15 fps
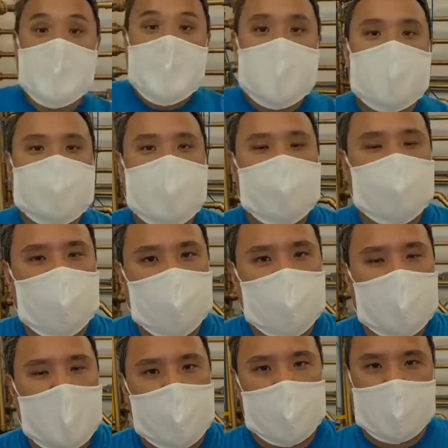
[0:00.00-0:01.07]
e dentro do
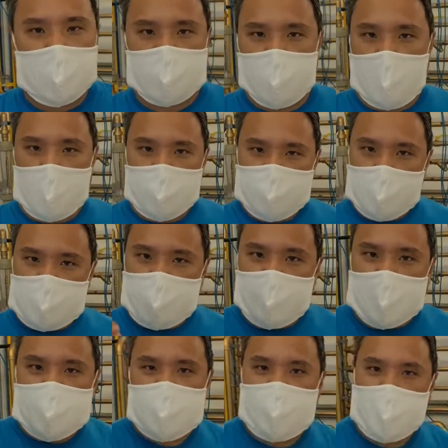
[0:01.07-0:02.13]
laboratório de
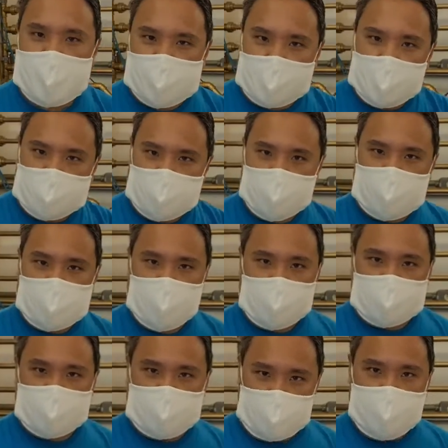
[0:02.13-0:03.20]
atividades práticas dos
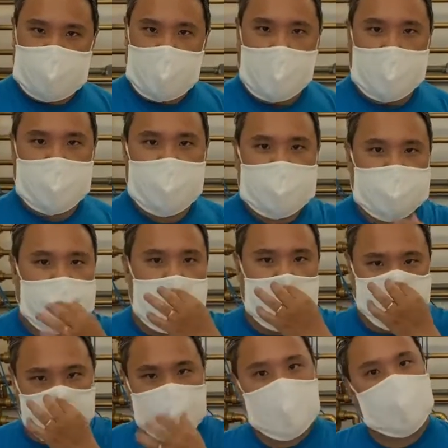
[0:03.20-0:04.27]
cursos de engenharias tem o um
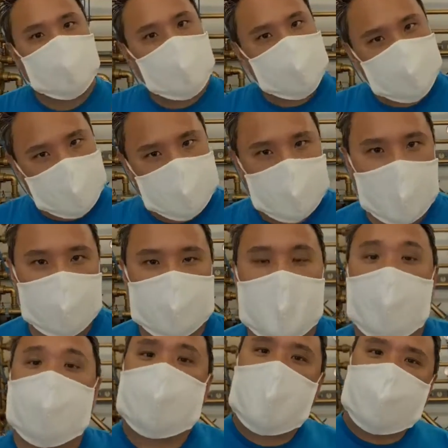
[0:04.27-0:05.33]
laboratório de hidráulica.
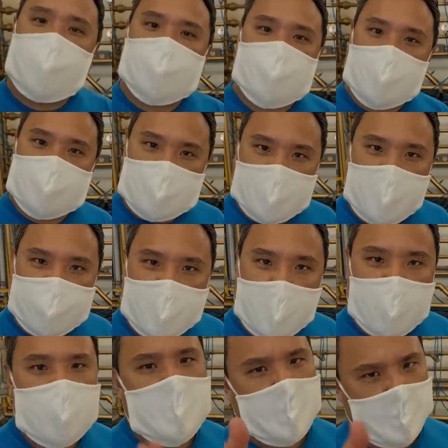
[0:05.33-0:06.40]
O professor
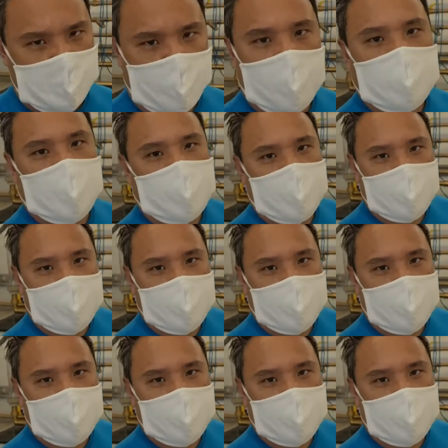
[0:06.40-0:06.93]
Cineval conta para